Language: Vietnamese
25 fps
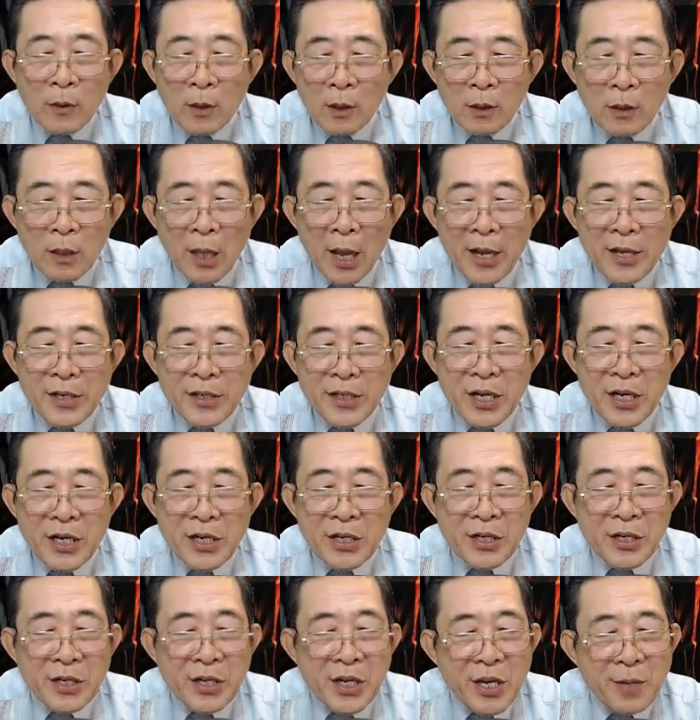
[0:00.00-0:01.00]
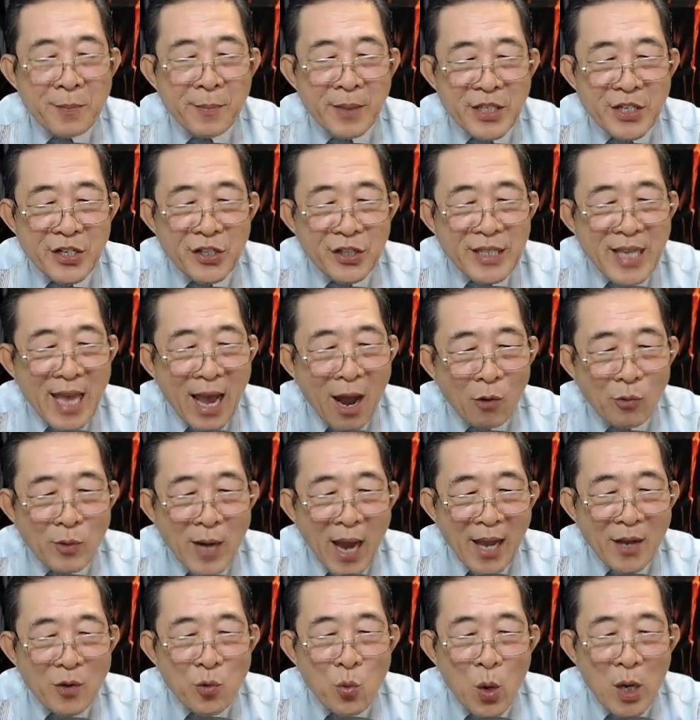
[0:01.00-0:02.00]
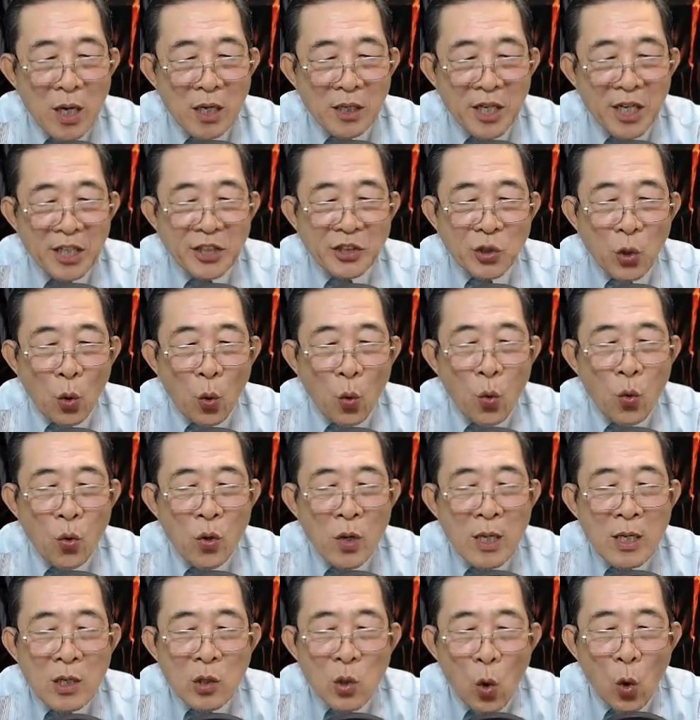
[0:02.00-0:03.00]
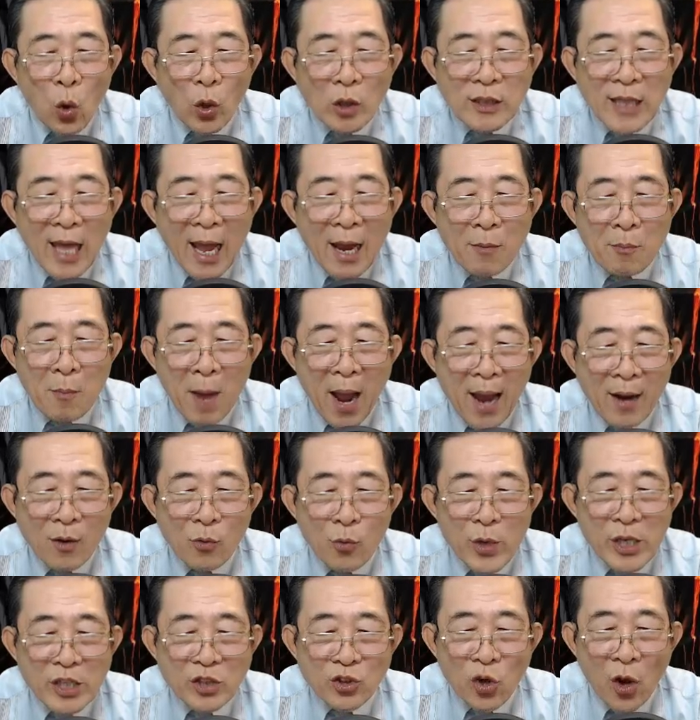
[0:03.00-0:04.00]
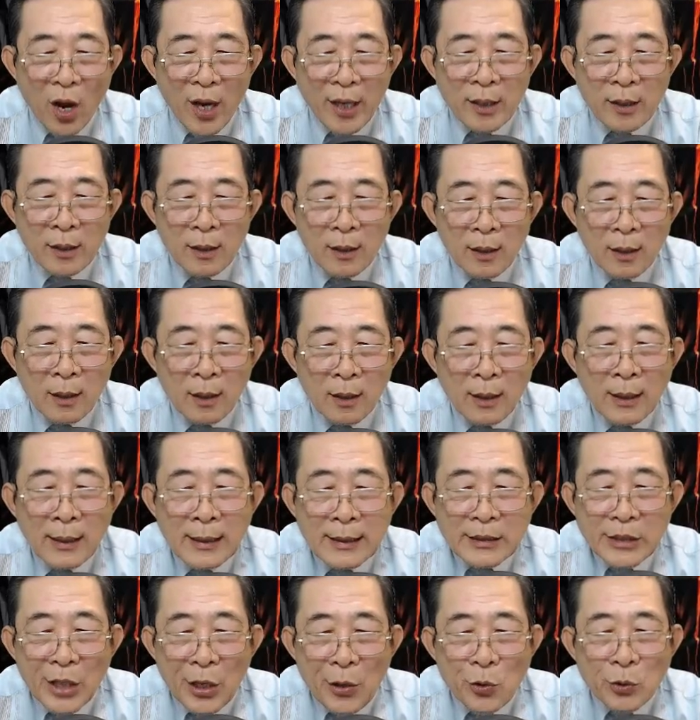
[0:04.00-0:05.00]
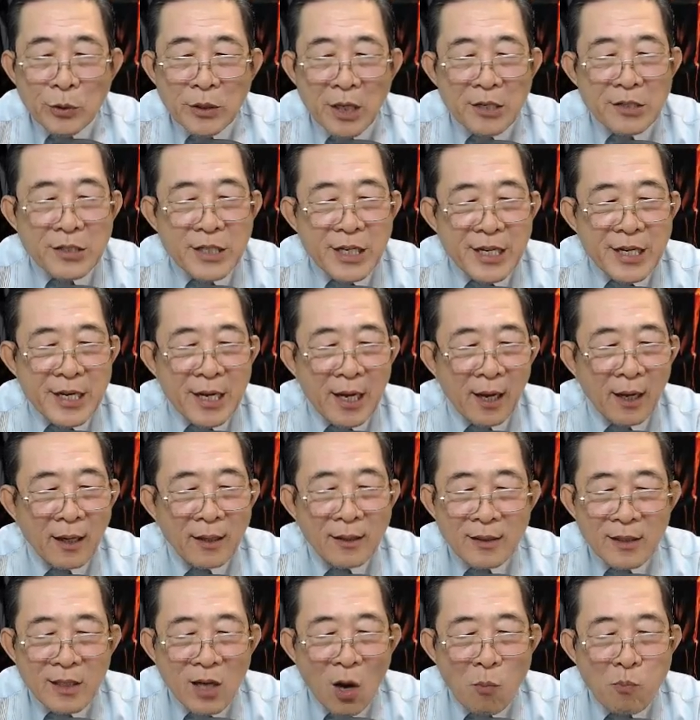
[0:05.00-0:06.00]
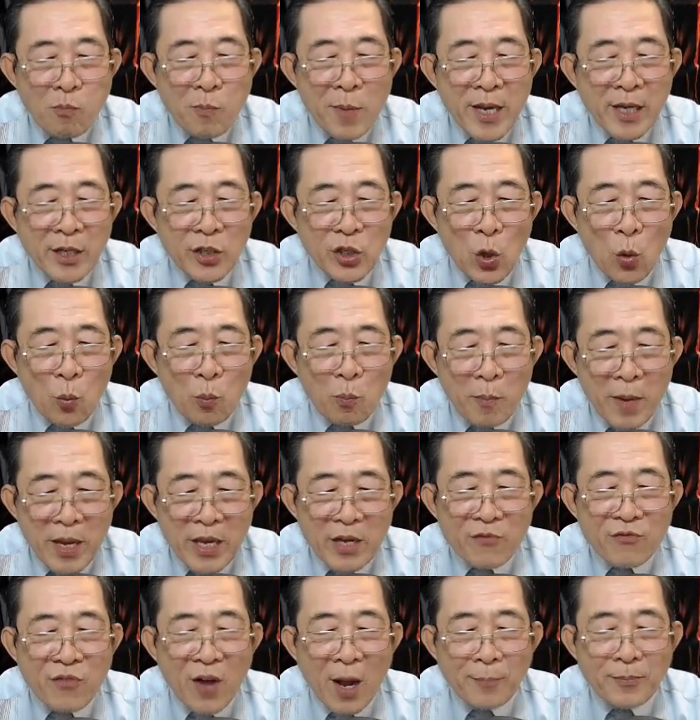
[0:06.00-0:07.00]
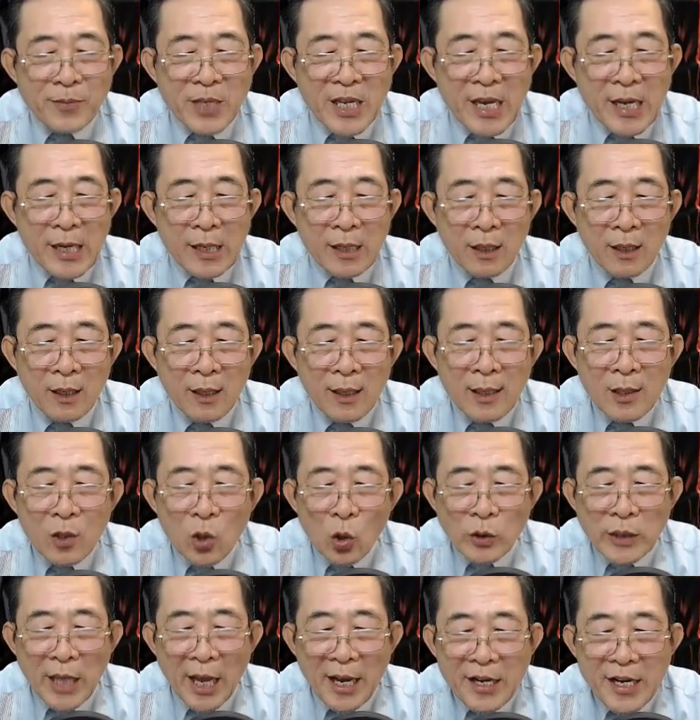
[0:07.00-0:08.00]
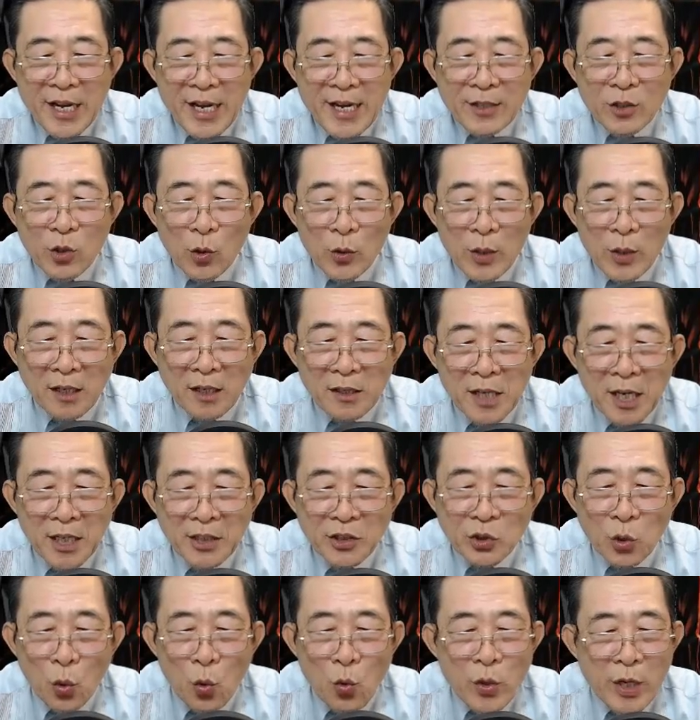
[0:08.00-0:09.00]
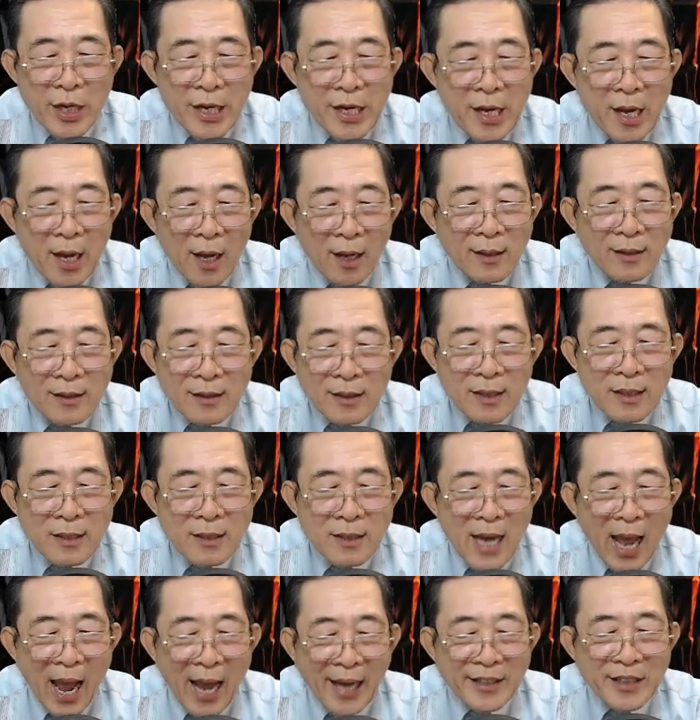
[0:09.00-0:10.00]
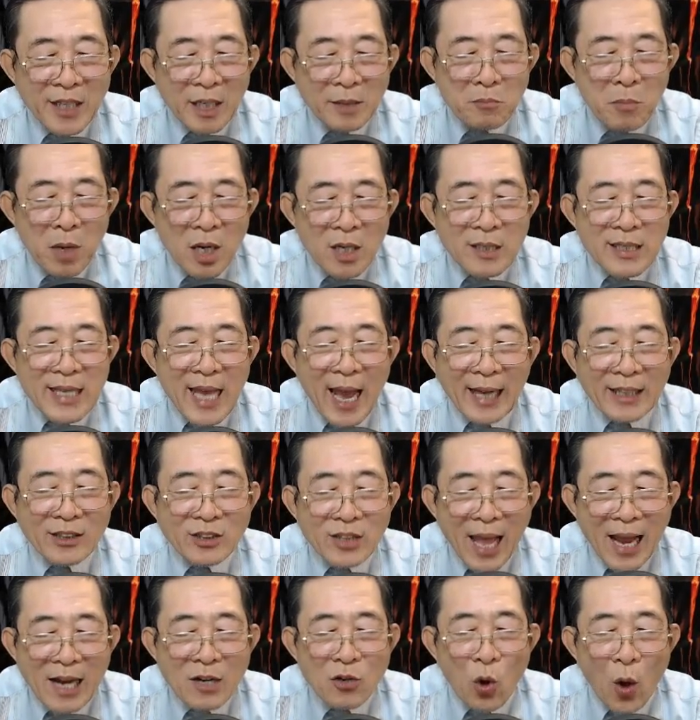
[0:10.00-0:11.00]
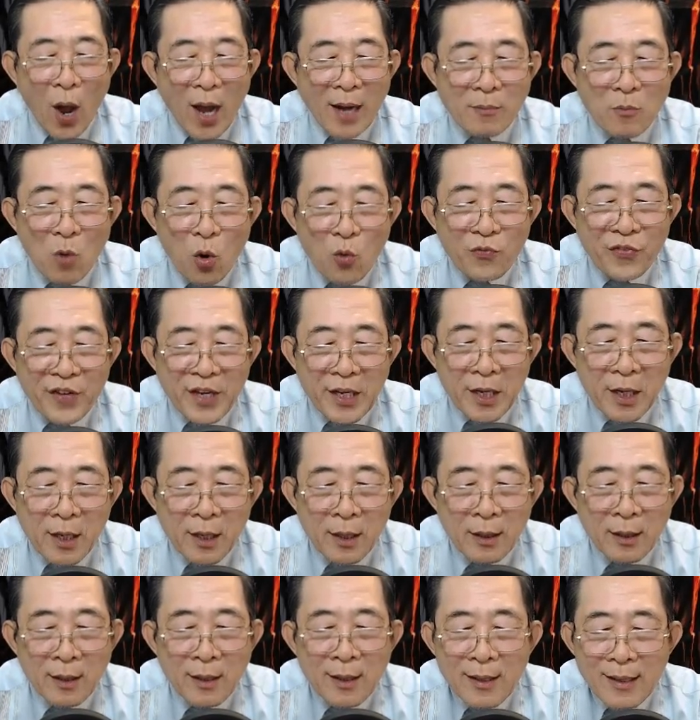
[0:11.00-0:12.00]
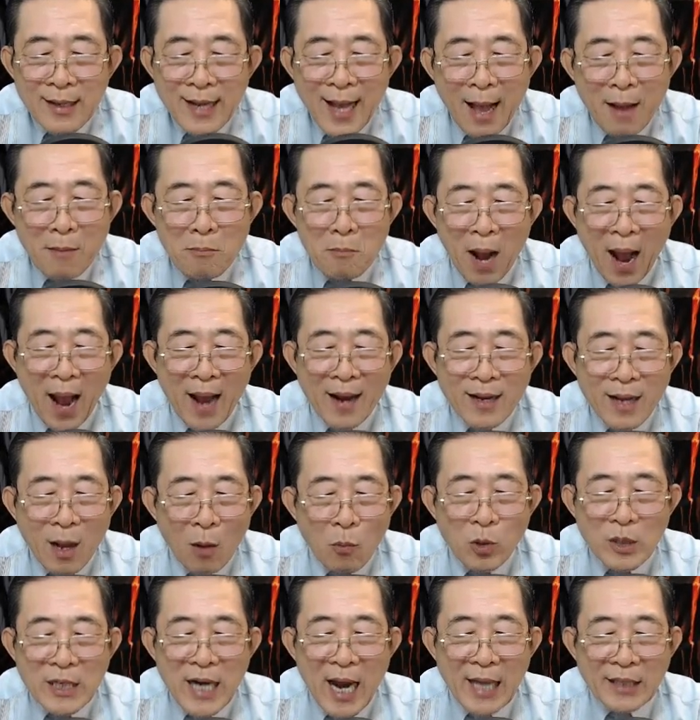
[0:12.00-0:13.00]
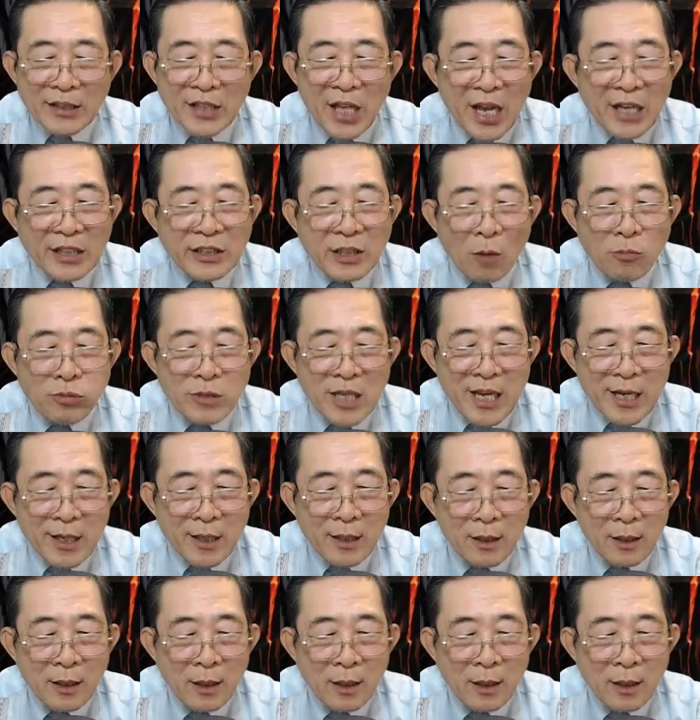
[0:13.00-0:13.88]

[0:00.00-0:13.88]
Thế nhưng khi mà dựa vào đại quân linh thú của thác bạc nguyên soái tiểu tử kia không biết dùng biện pháp gì có thể khiến cho linh thú kia kinh hãi đến mức chạy tán loạn bốn phía, căn bản không có ra thể thống gì.